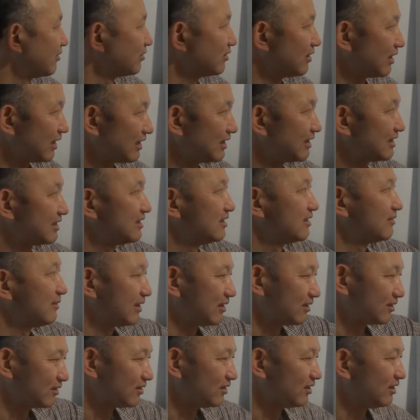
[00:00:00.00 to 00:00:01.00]
この話の
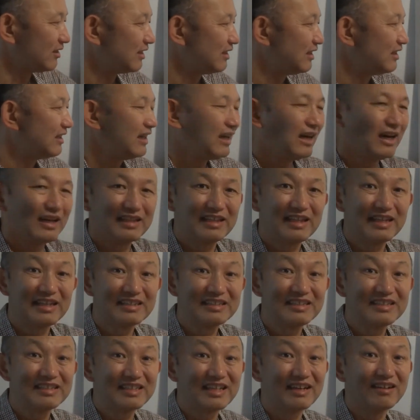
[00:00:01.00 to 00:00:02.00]
前に、この新
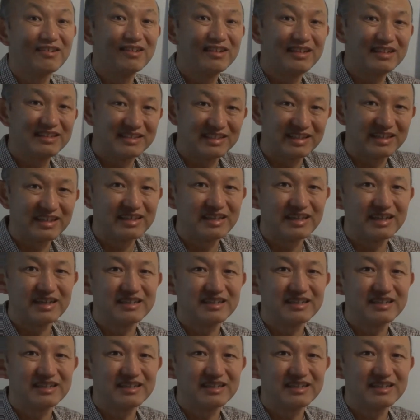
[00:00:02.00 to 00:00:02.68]
しい単語ですね。